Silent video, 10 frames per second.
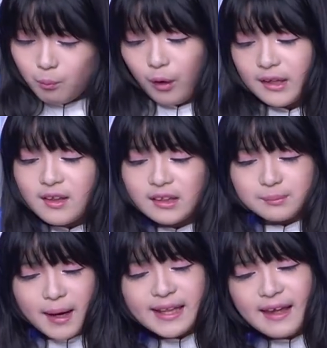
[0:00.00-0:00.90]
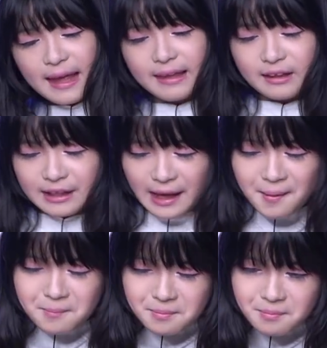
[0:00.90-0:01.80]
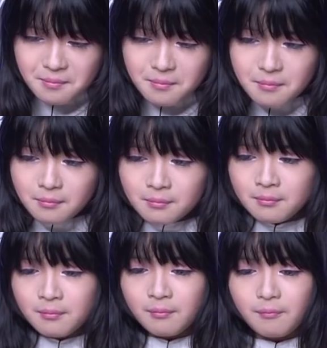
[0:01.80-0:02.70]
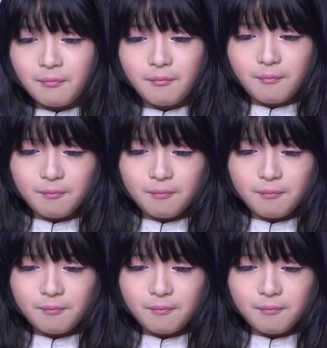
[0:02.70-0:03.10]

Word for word: Bukannya dari mana ya jadinya? Hmm,